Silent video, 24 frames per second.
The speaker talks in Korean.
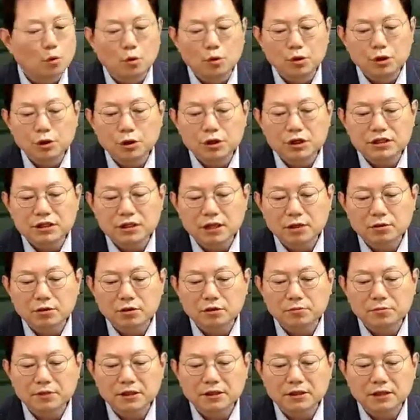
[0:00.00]
오히려 2차
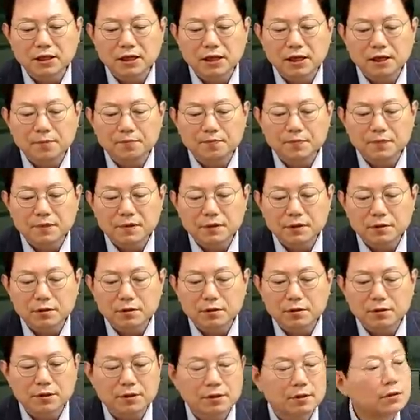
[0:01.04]
가더하면 됐다가
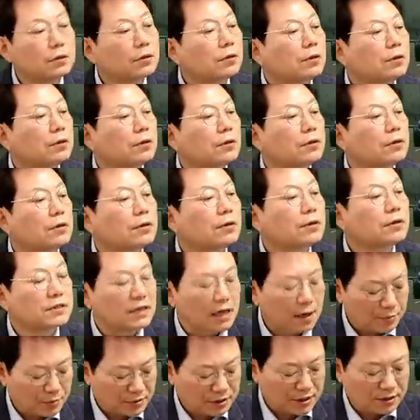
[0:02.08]

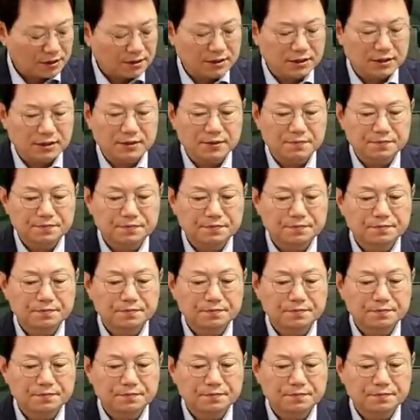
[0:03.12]
4%.